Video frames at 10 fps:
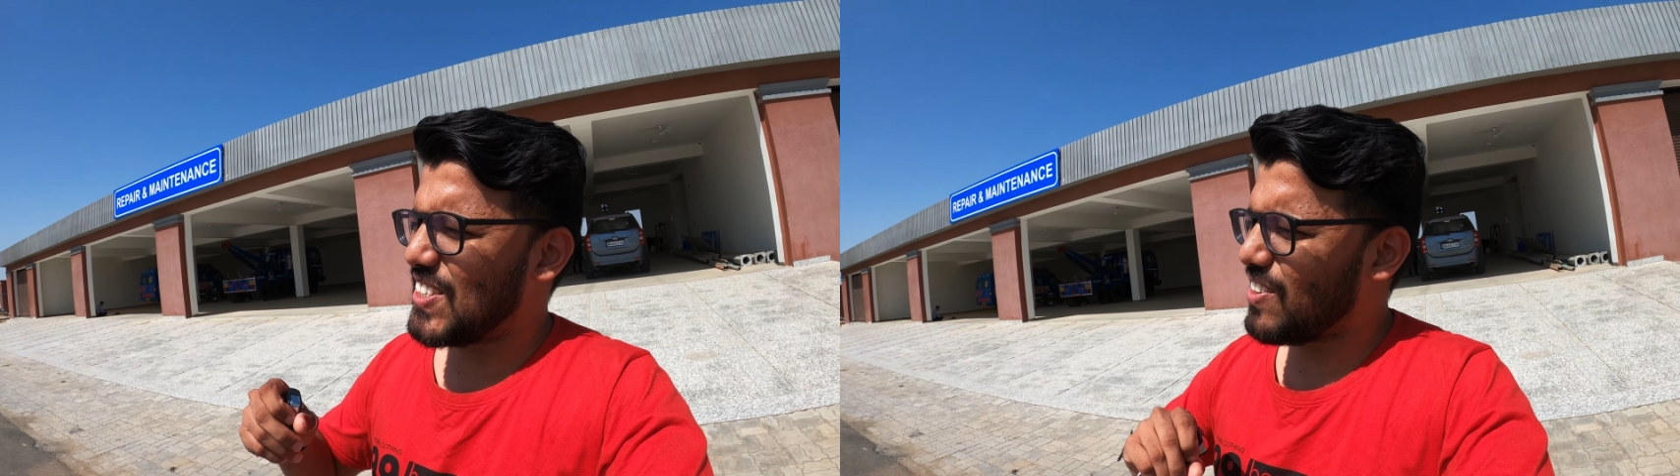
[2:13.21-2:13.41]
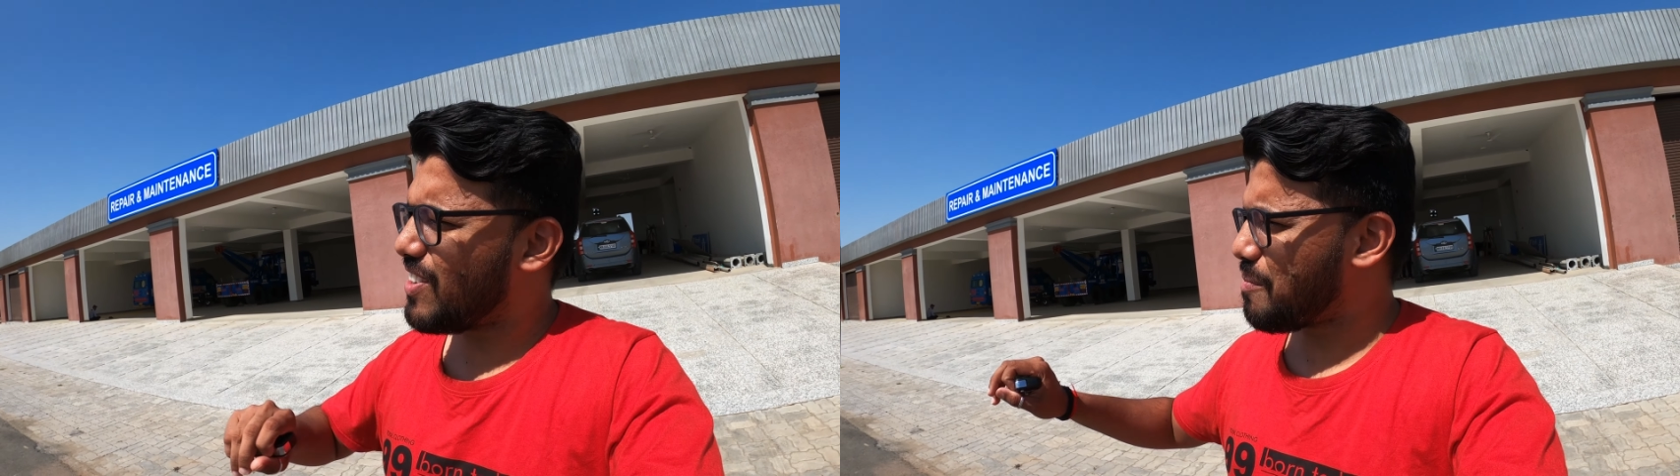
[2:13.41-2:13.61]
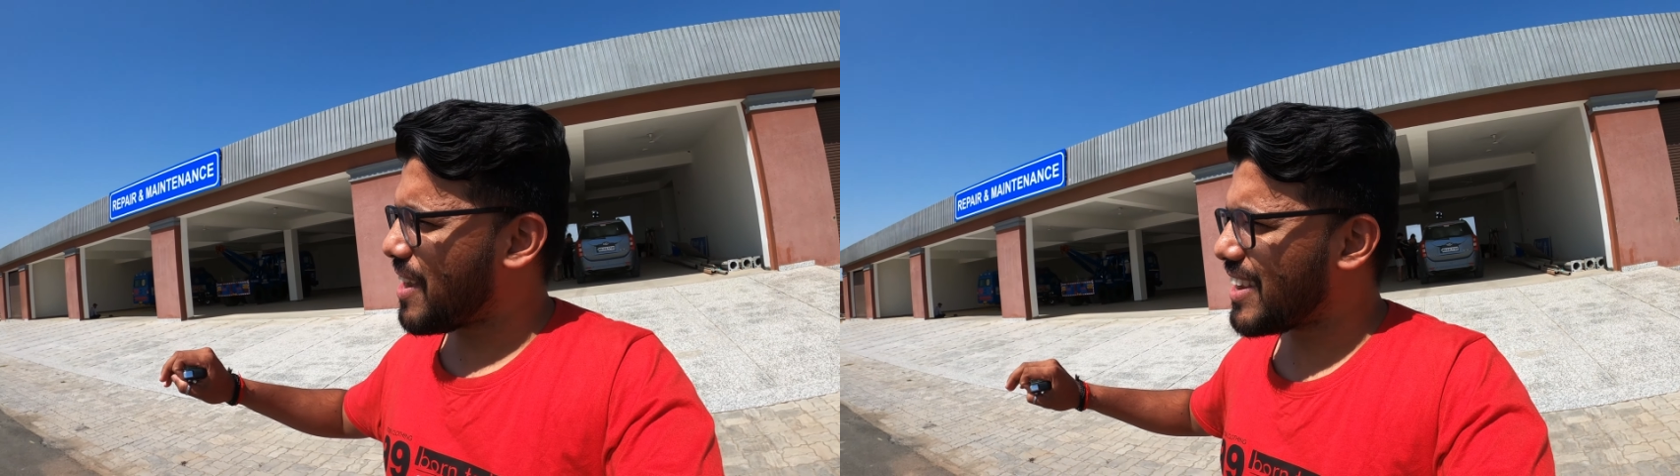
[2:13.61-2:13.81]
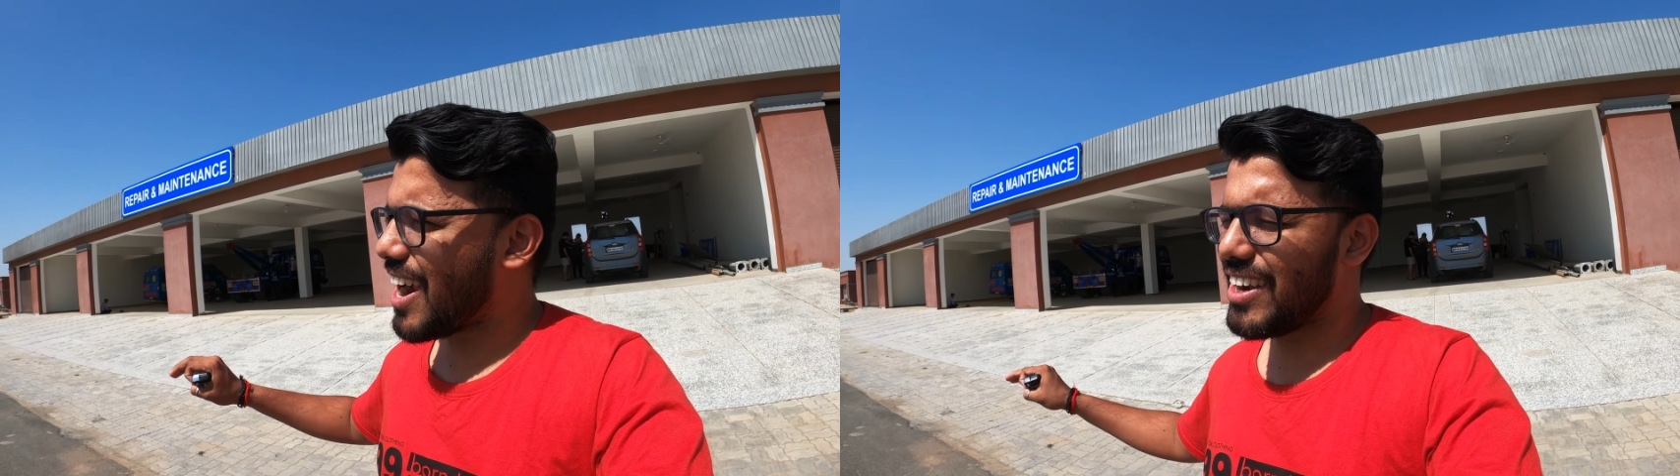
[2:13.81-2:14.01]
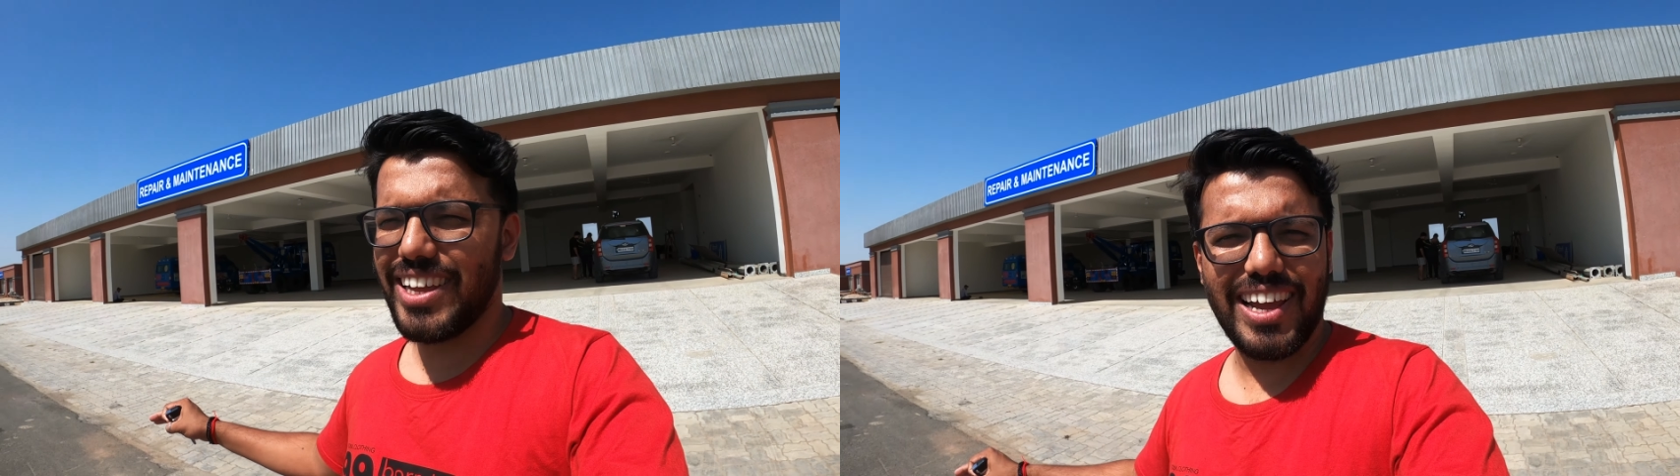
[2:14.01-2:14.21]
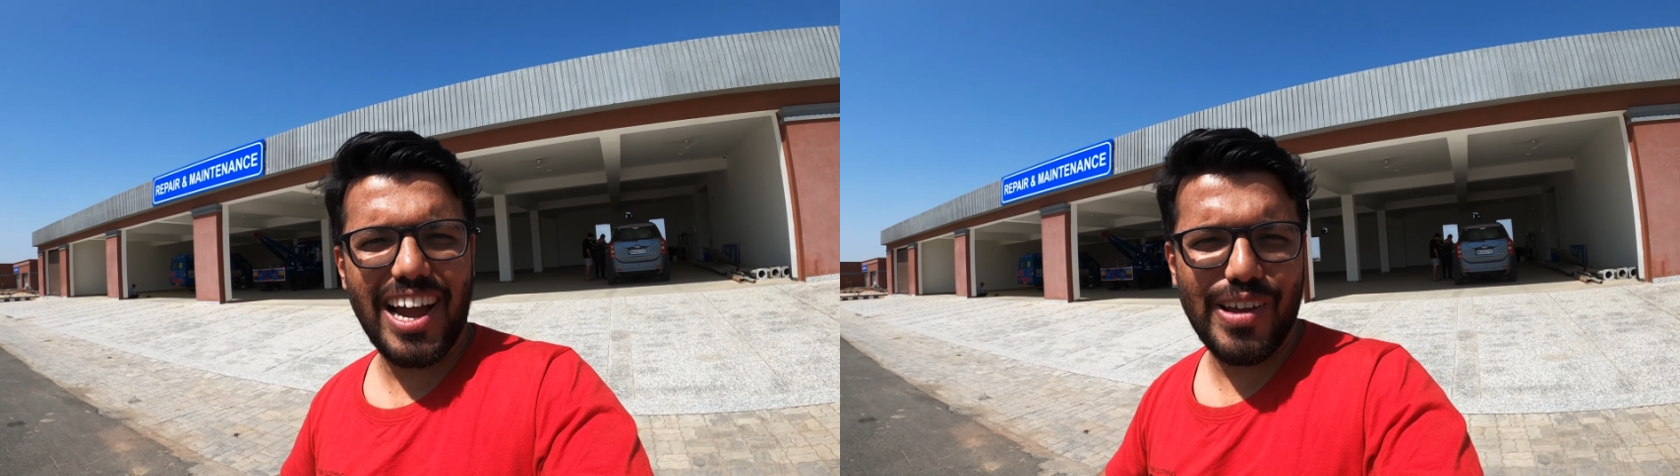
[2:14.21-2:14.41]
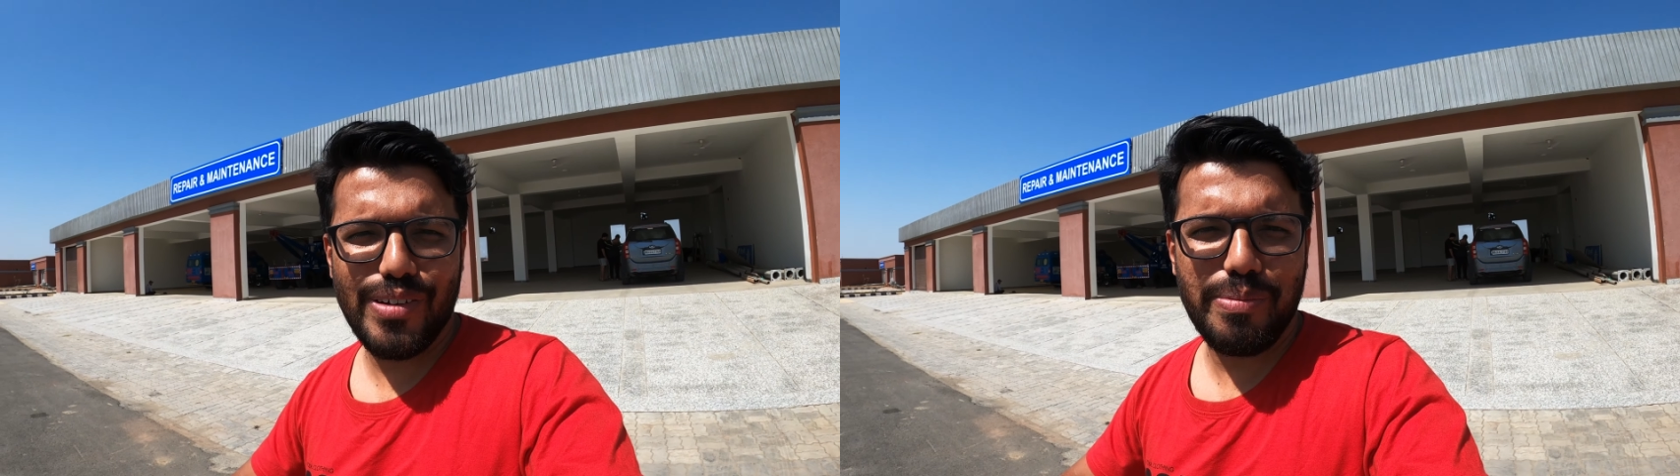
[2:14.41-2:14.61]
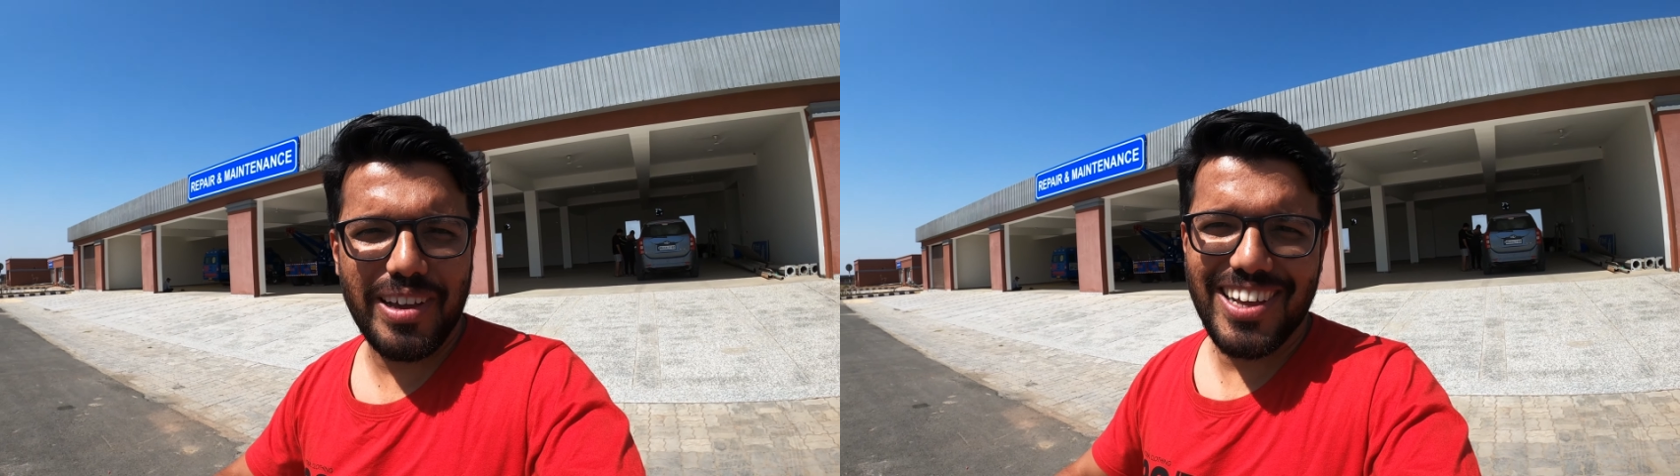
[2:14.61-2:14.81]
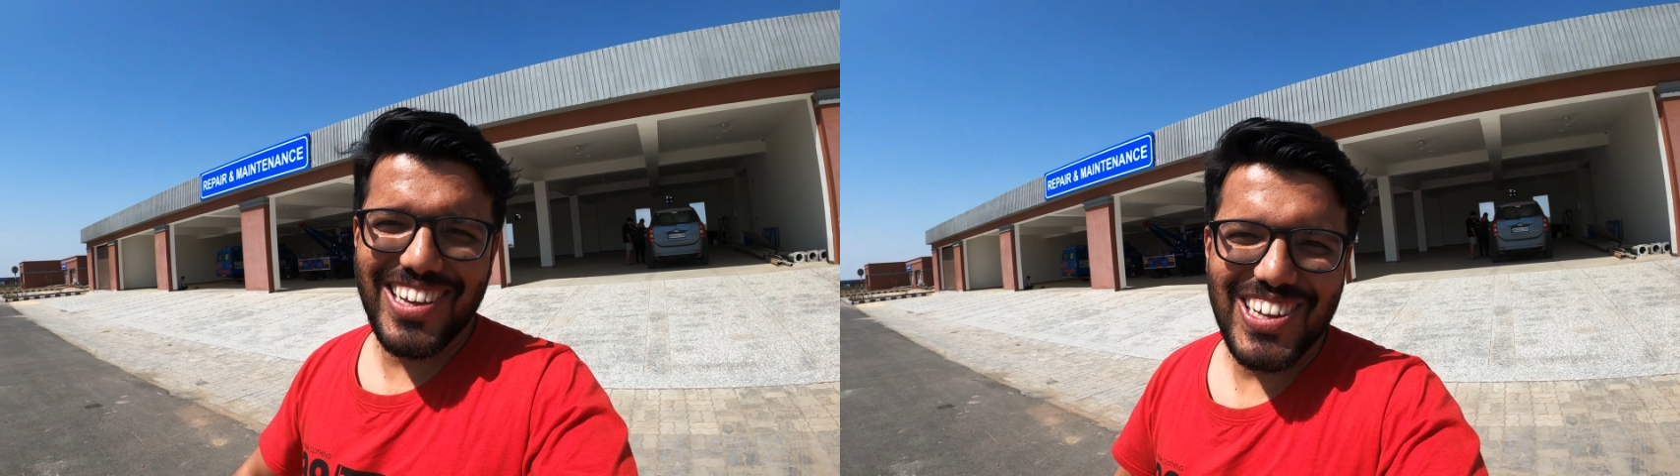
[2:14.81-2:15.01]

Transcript: सिर्फ हमारी गाड़ी है हाईवे पे